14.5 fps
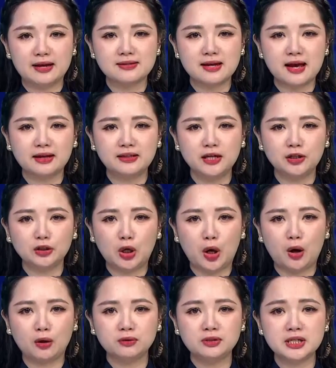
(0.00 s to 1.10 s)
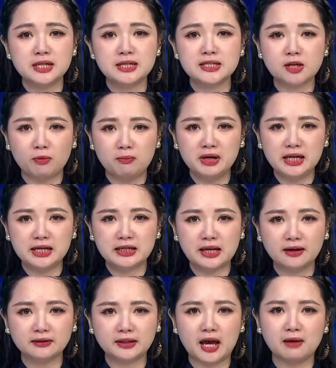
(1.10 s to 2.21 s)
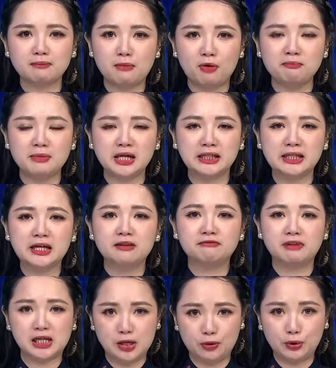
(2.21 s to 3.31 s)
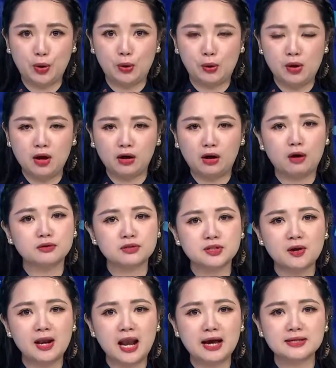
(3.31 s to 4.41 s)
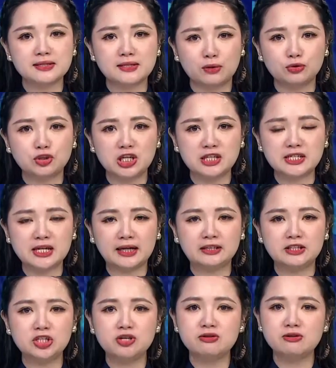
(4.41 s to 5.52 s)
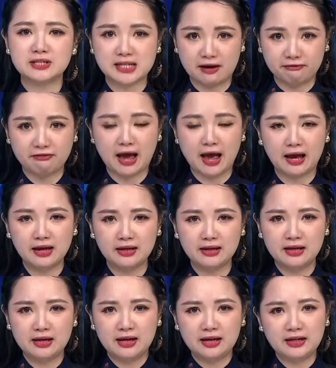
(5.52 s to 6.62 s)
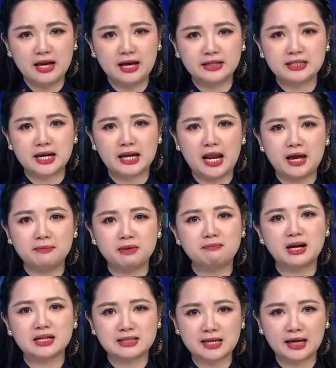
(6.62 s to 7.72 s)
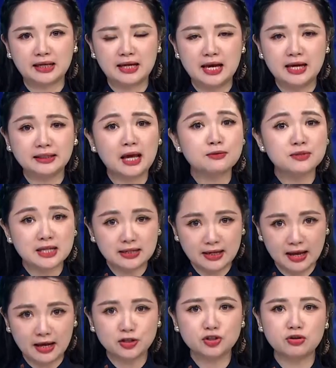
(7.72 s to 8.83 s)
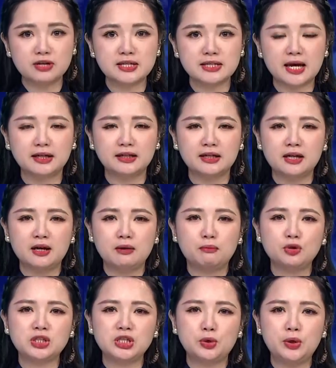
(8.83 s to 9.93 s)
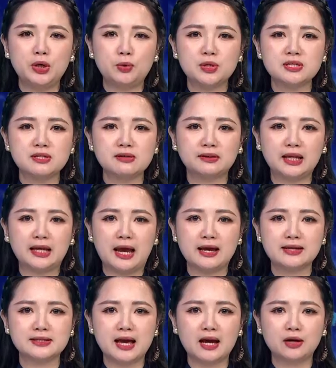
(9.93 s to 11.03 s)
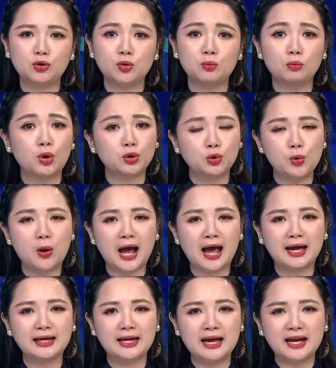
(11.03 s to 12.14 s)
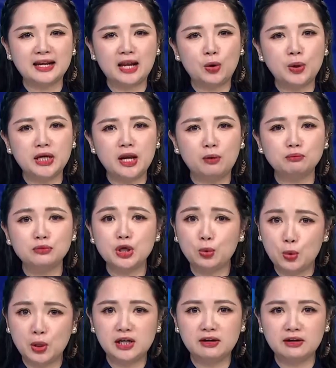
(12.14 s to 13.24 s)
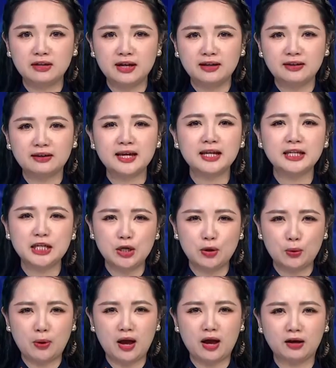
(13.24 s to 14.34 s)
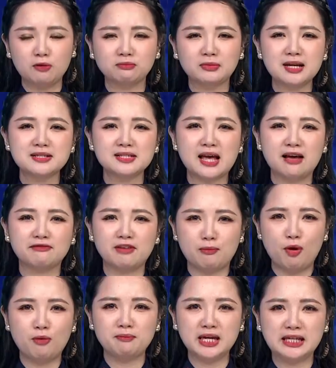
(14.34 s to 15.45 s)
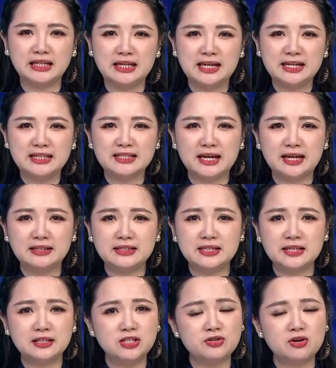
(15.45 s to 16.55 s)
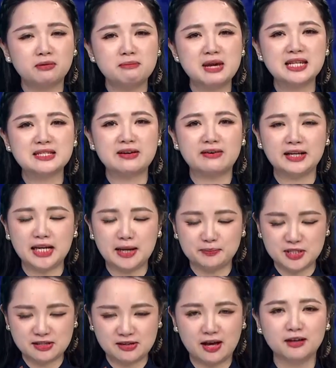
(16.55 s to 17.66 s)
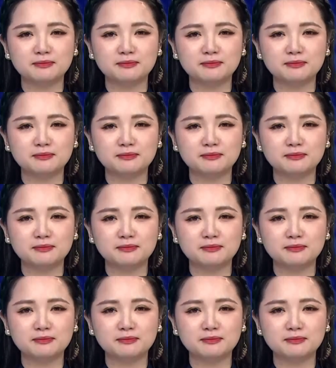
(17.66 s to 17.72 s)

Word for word: Giang hiện có trên 60.000 hecta bom mìn, vật liệu nổ, còn sót lại sau chiến tranh chưa được giả phá. Để trả lại mặt bằng sạch, tạo sinh kế cho người dân, Bộ Chỉ huy Quân sự tỉnh Hà Giang cùng quân khu 2 đã huy động nhiều nguồn lực thực hiện hiệu quả công tác giả phá bom mìn trên chiến trường biên giới năm xưa.